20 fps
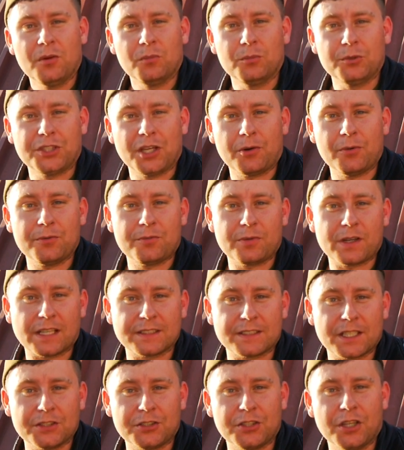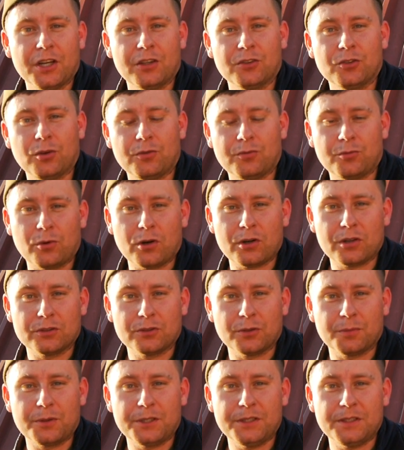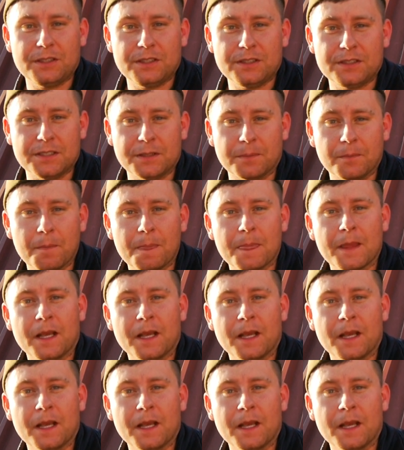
musiały wracać do Włoch, do Brindisi.